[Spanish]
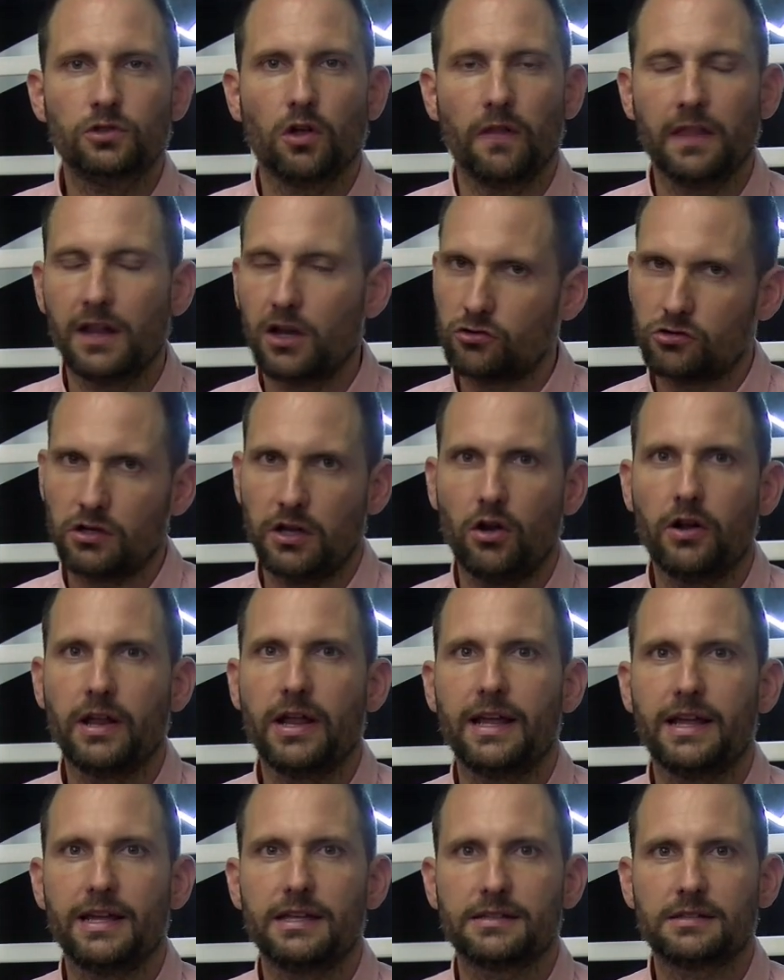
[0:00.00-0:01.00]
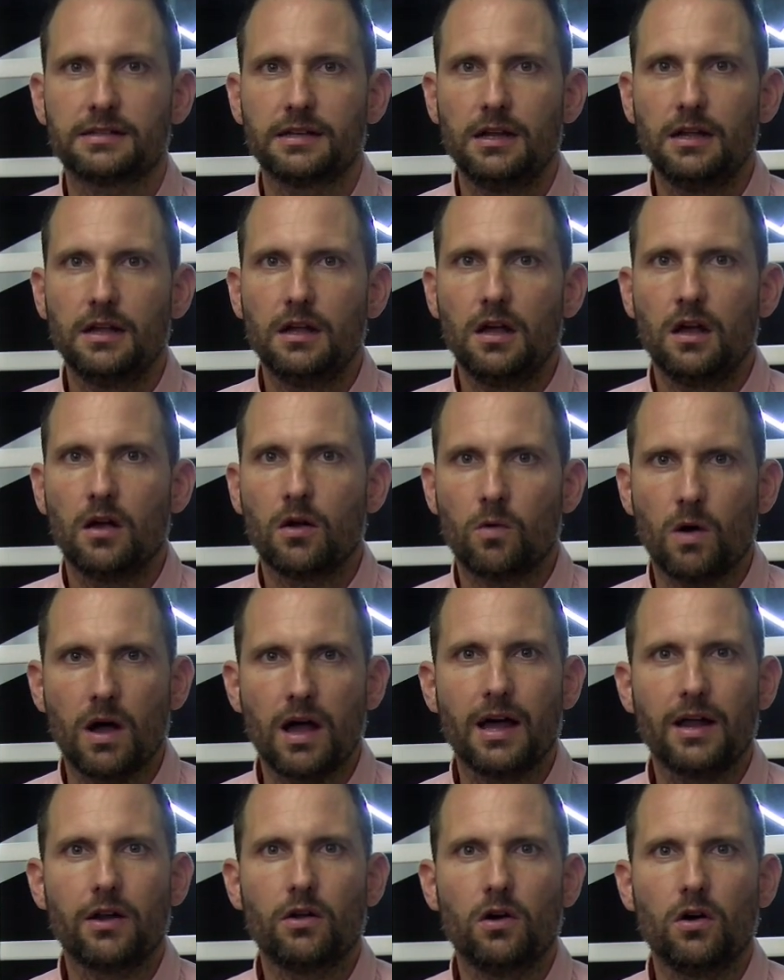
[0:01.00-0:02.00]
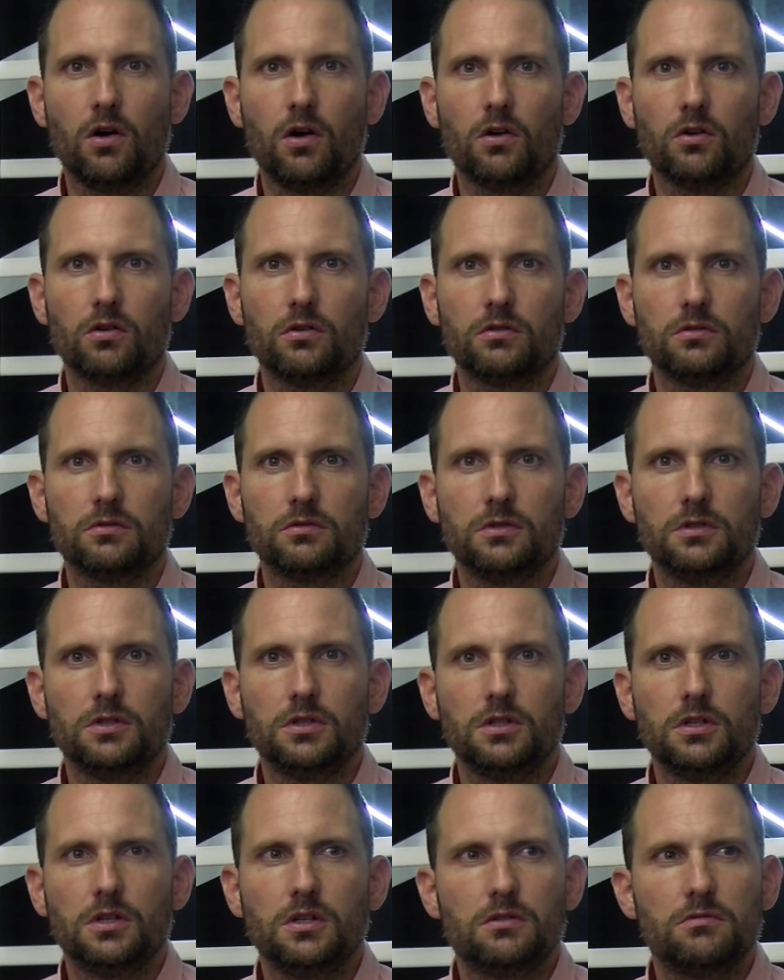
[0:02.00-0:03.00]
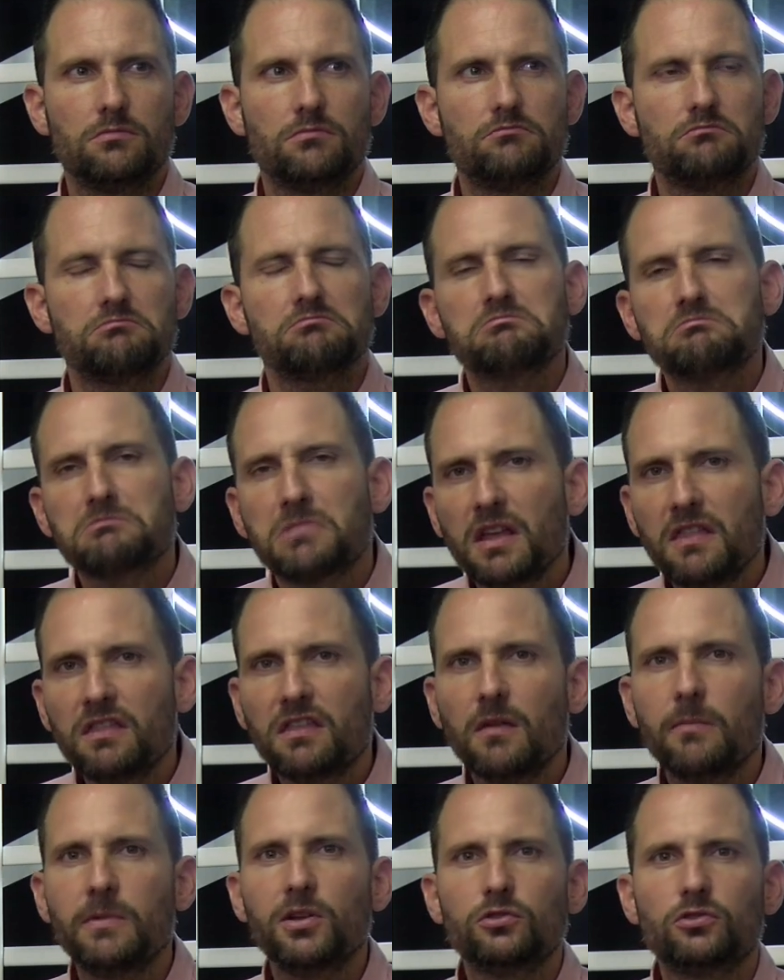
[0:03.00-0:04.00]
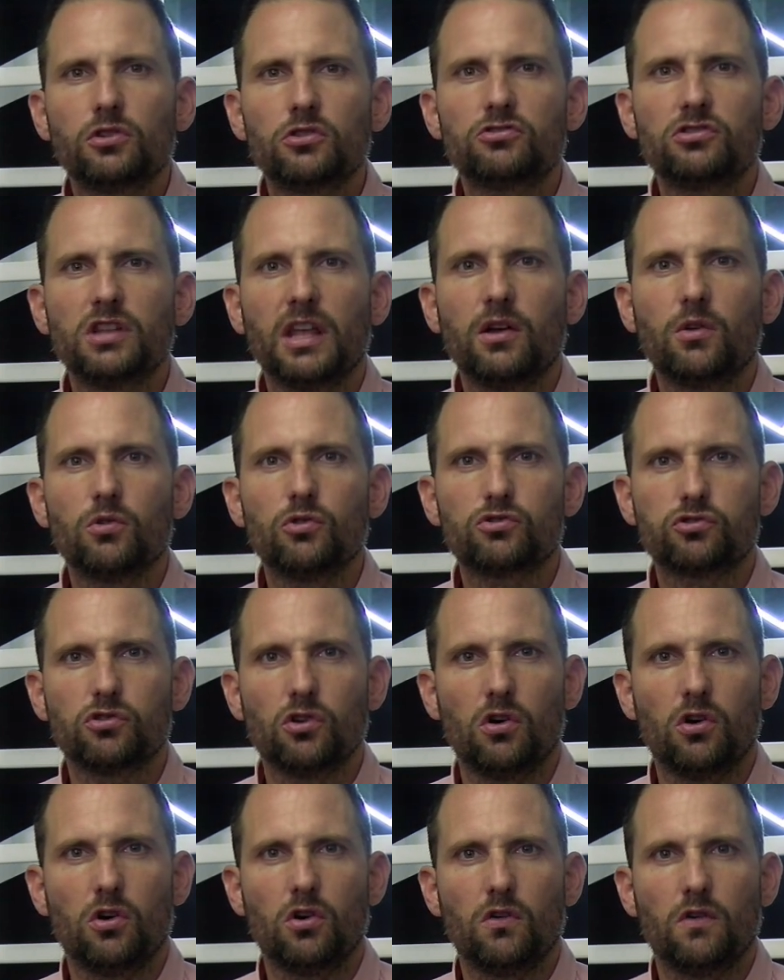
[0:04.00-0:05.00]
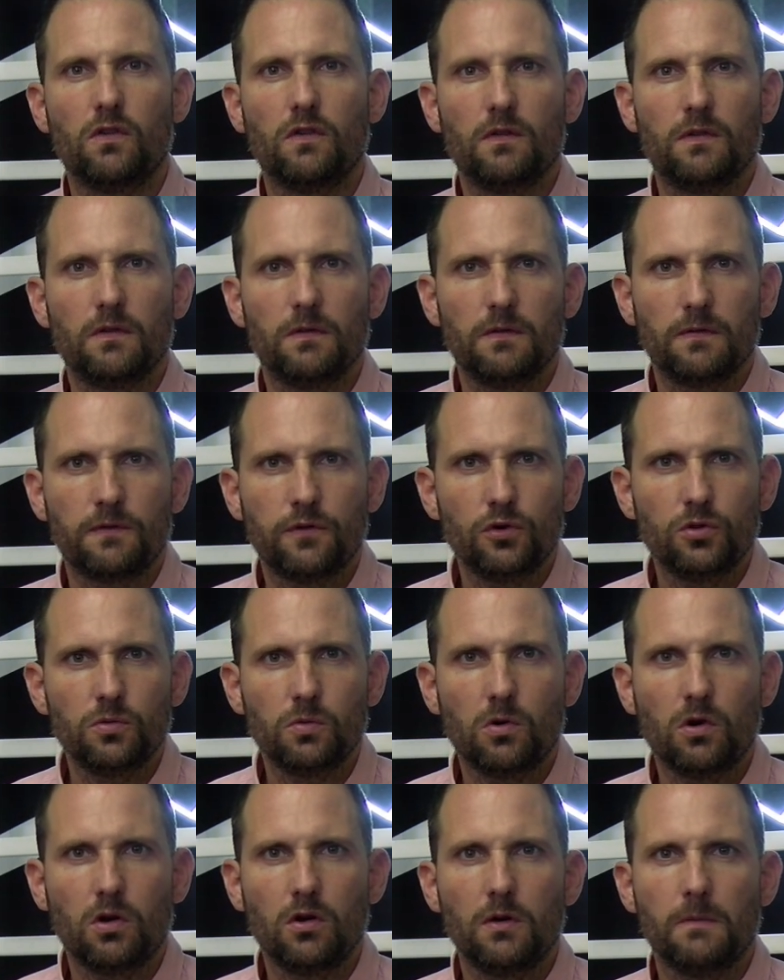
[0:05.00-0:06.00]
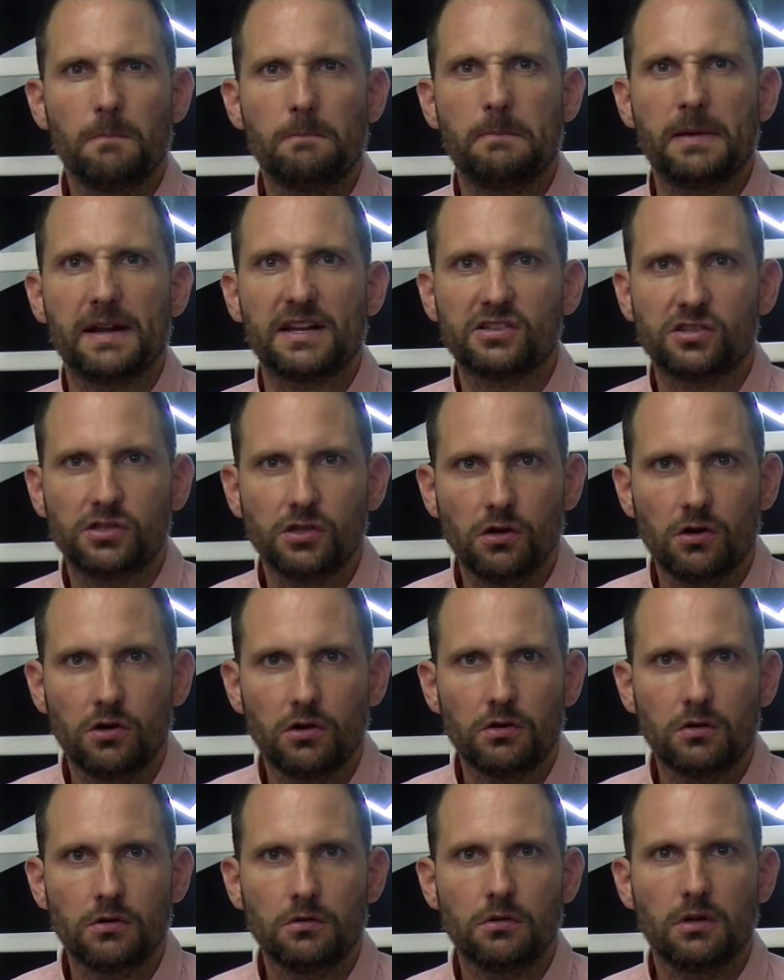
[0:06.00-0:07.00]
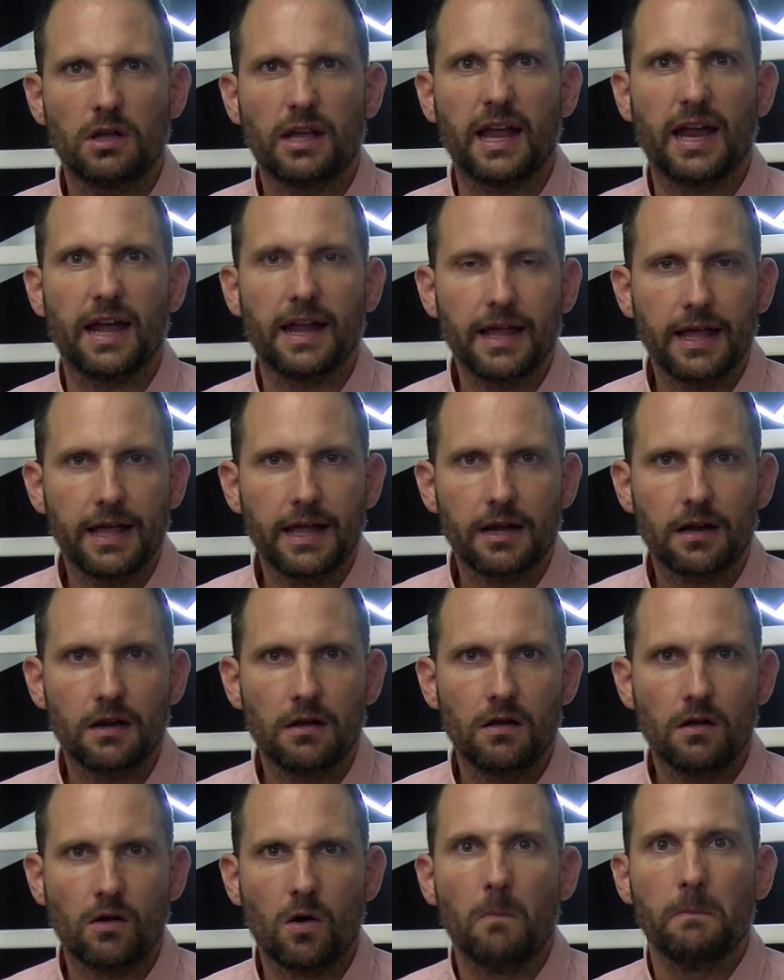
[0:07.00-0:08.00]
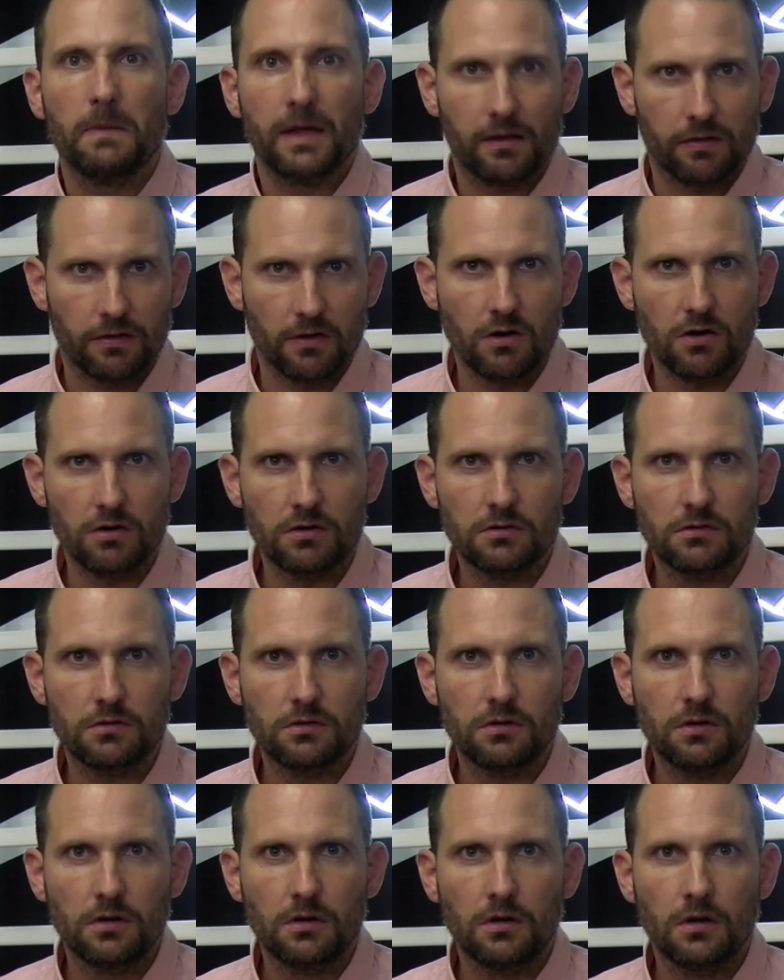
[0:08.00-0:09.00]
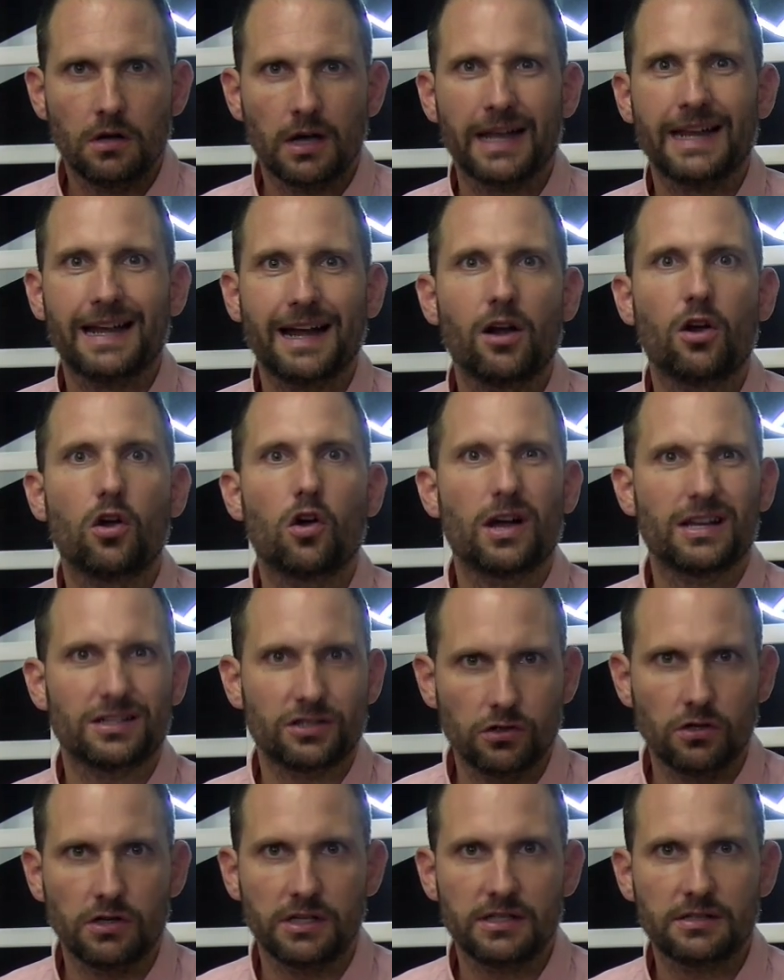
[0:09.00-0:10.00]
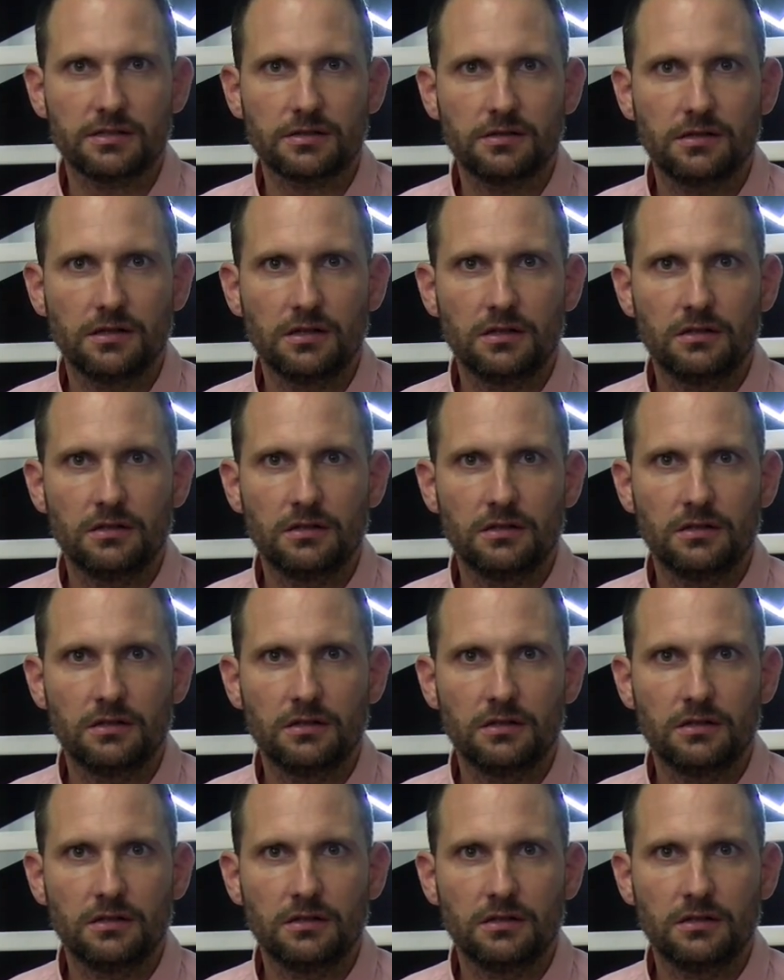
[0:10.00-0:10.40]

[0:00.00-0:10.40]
donde los leones cuajaron 15 minutos de incluso fútbol, presión, querer, convicción, generaron ocasiones.